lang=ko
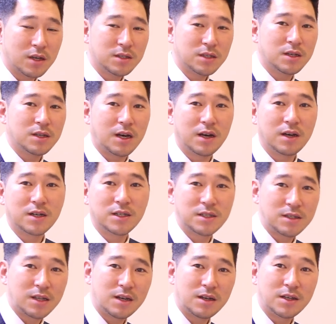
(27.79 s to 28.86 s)
굉장히 다양한
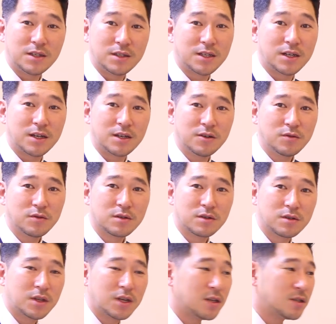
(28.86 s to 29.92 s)
스타일이 있잖아요
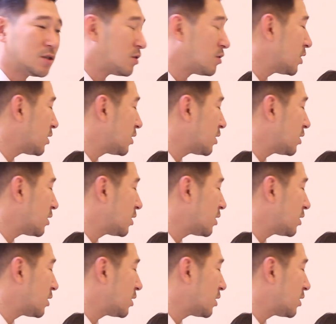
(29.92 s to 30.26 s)
근데 저